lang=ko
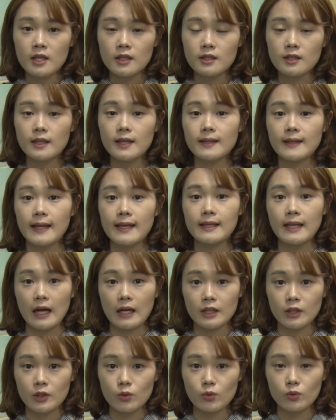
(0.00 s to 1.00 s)
특히 내일
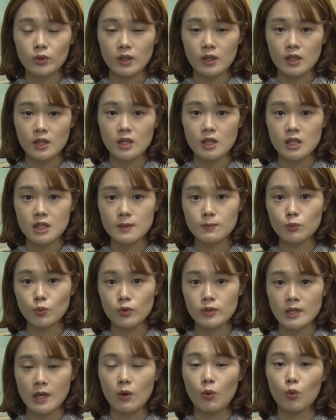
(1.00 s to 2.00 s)
낮 기온이 20도
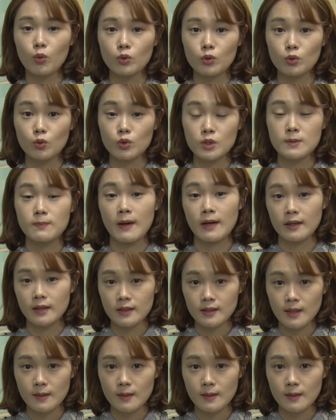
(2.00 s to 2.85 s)
이상 오르는 곳이 많기